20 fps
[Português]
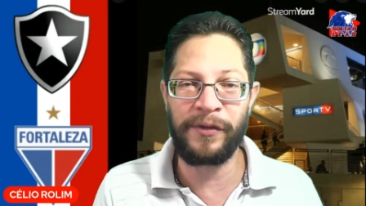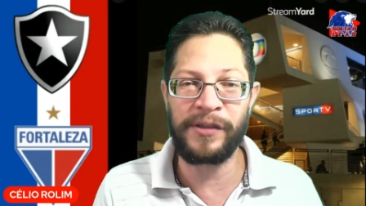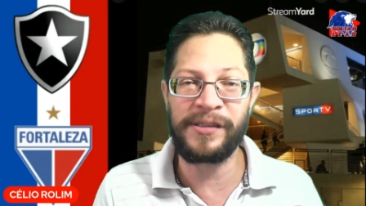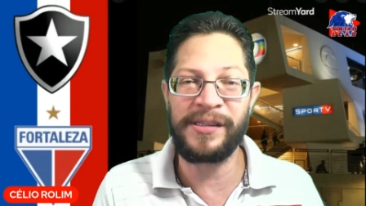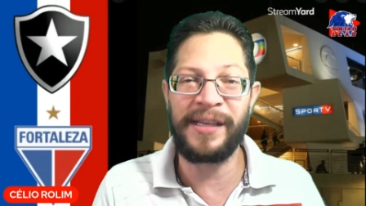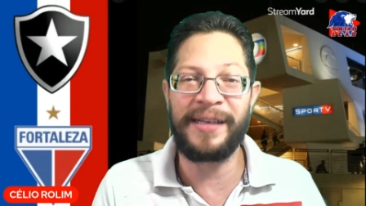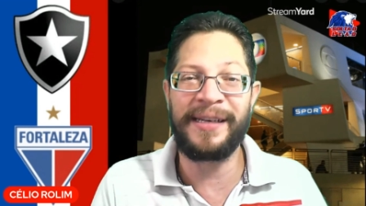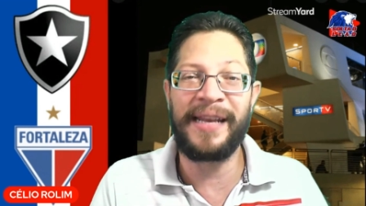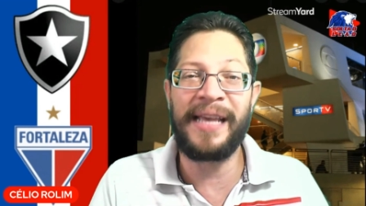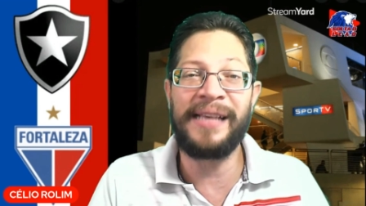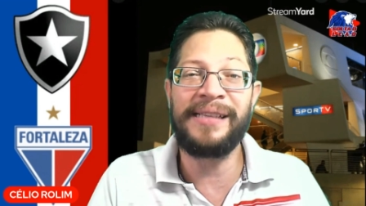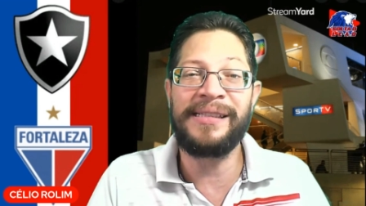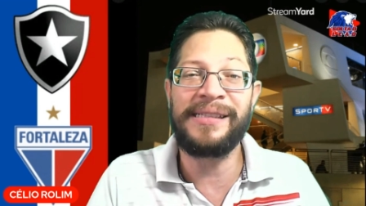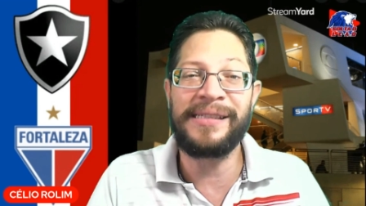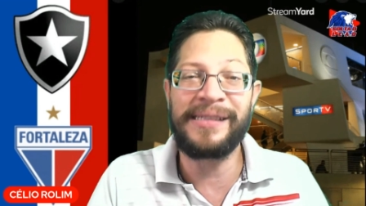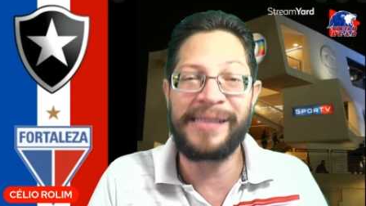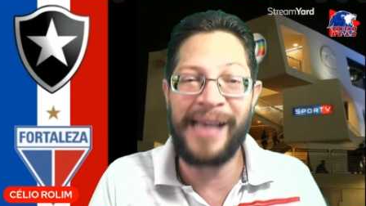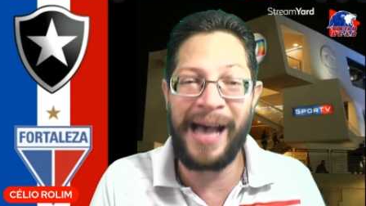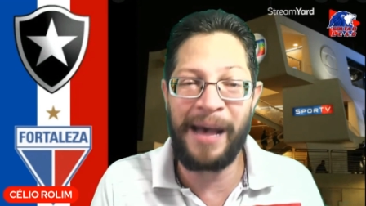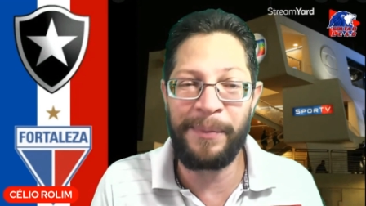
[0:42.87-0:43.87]
Você nem
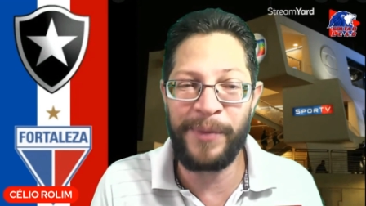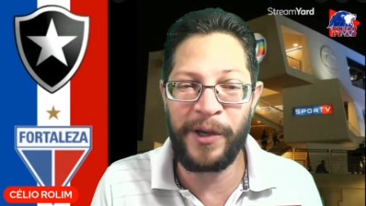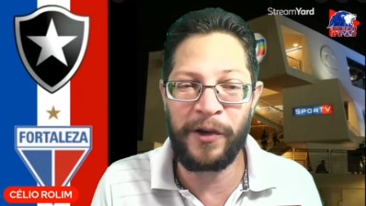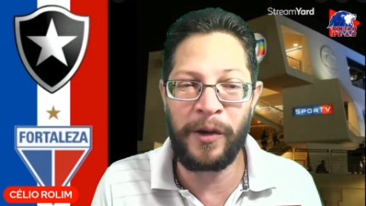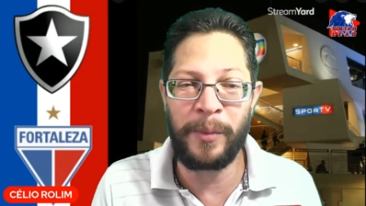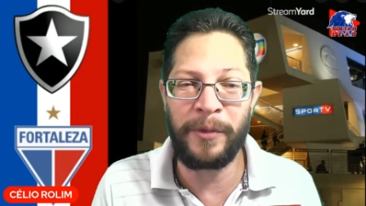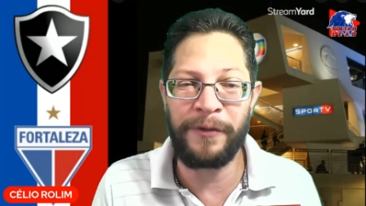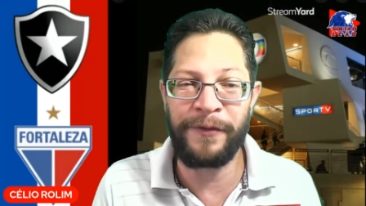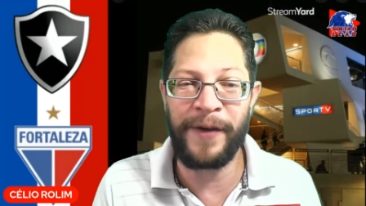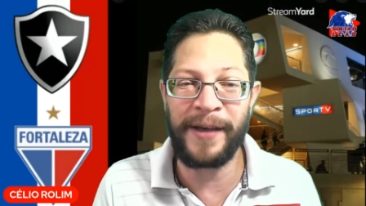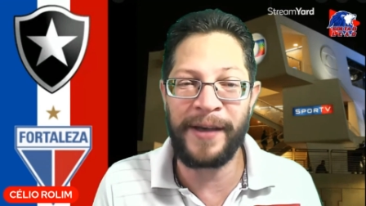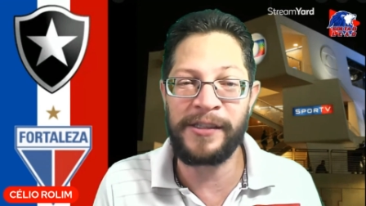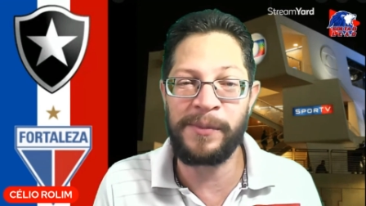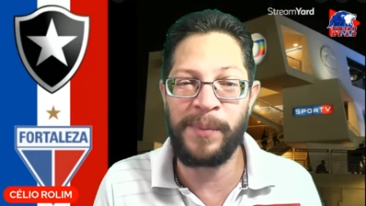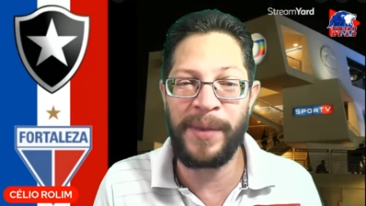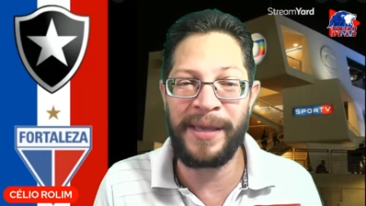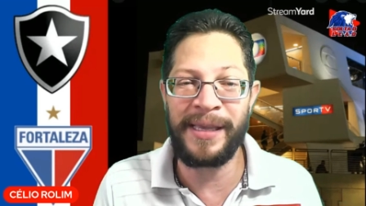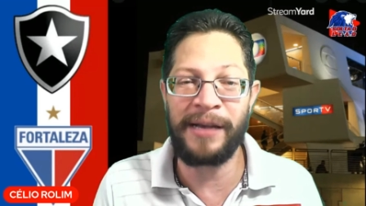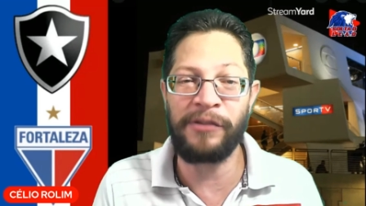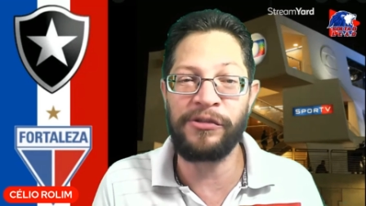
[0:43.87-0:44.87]
sabe como faz
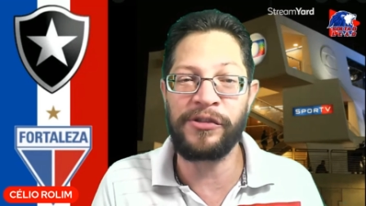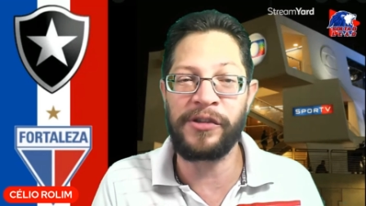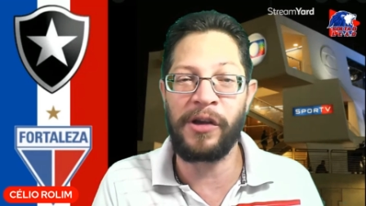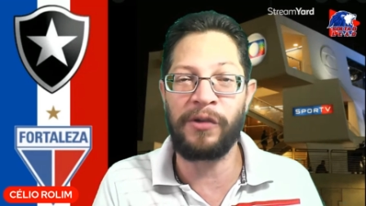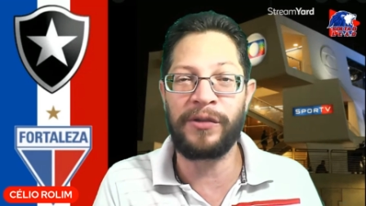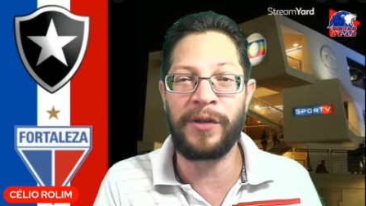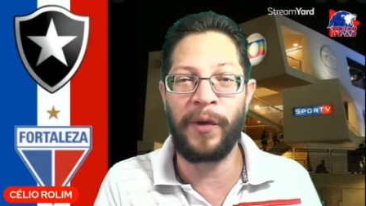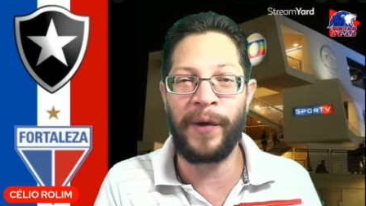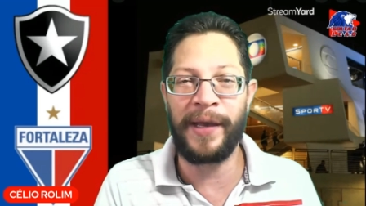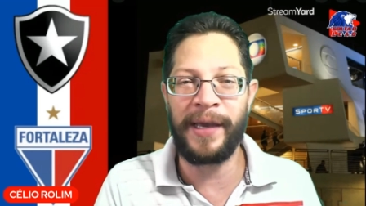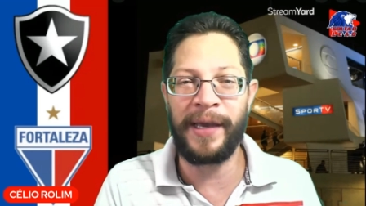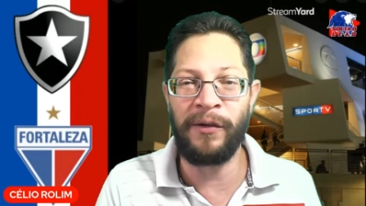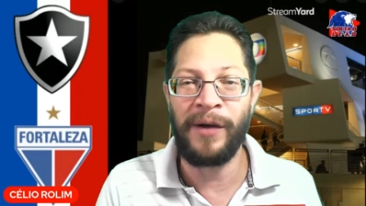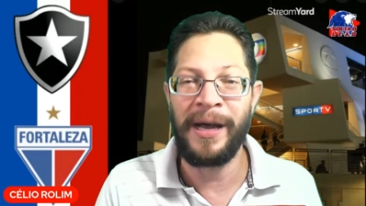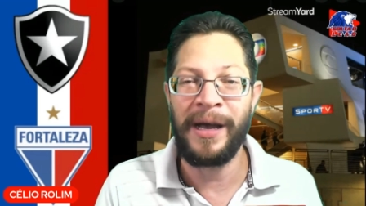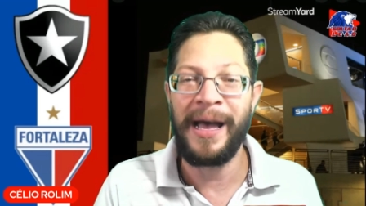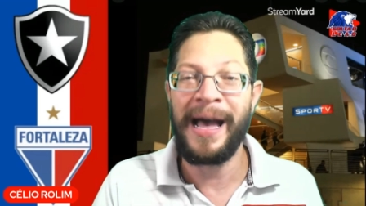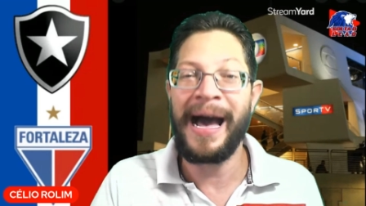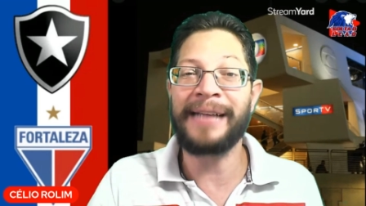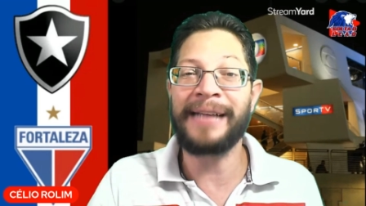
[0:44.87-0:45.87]
bem ao Salto Leão
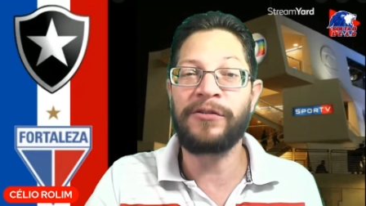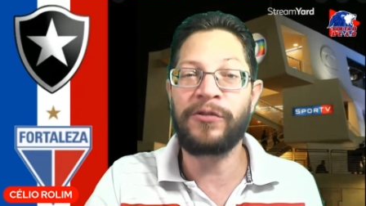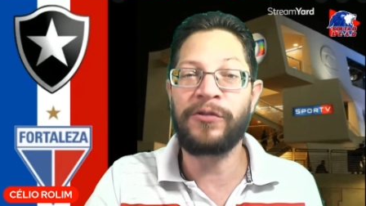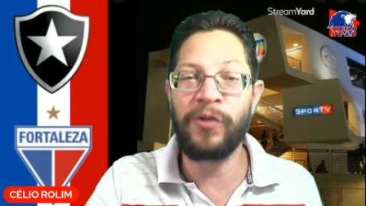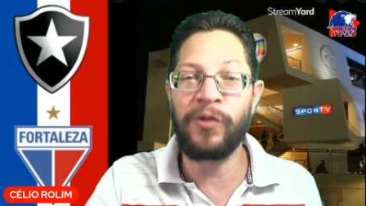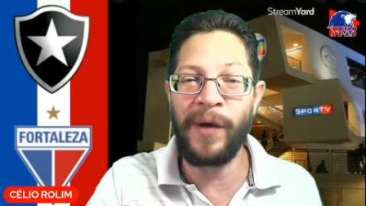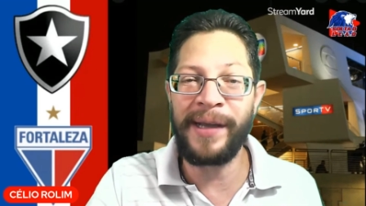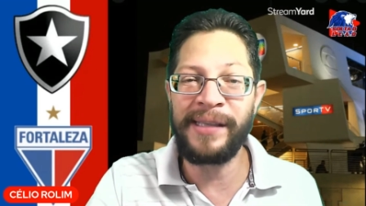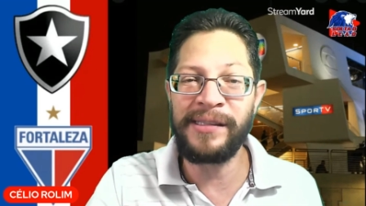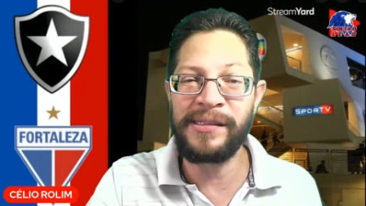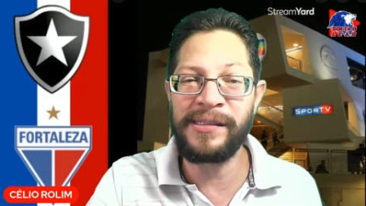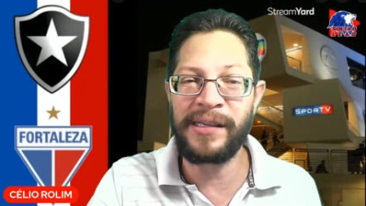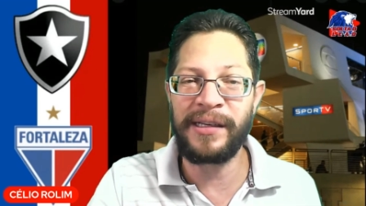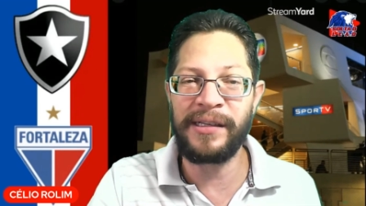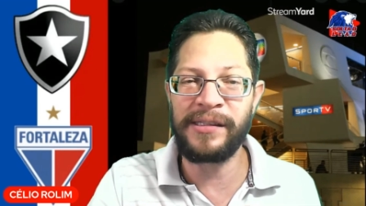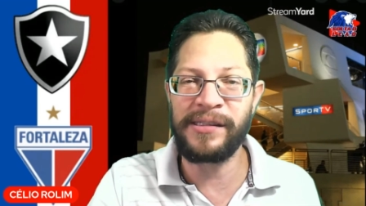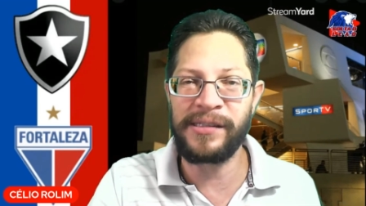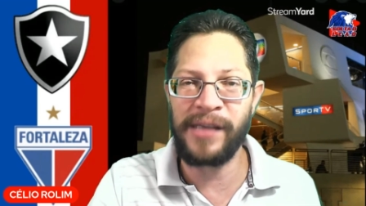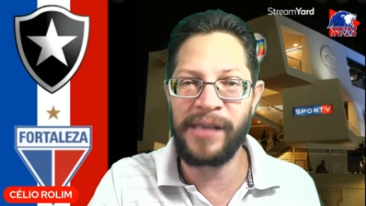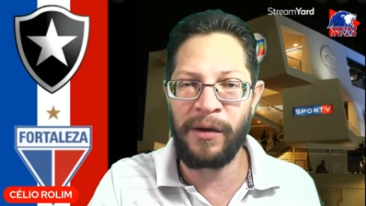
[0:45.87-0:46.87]
a tua
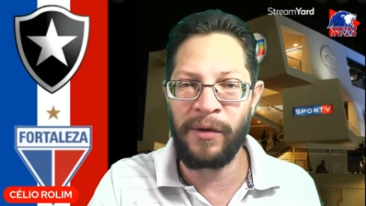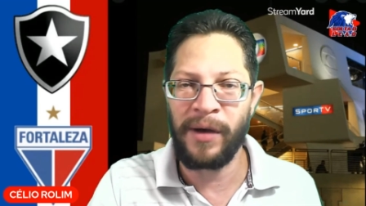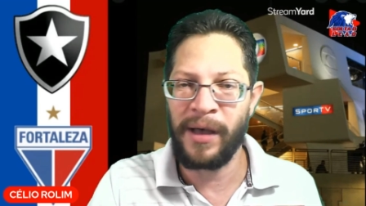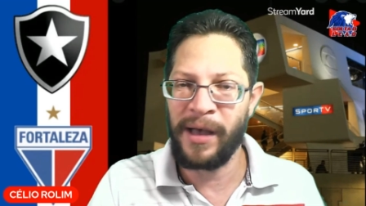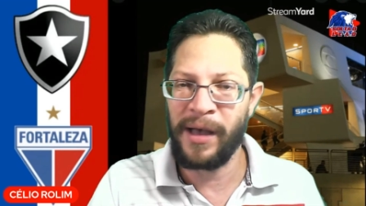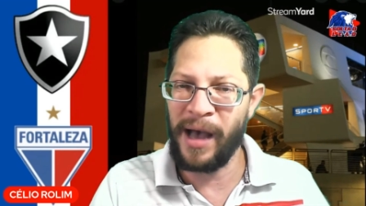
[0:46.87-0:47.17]
inscrição.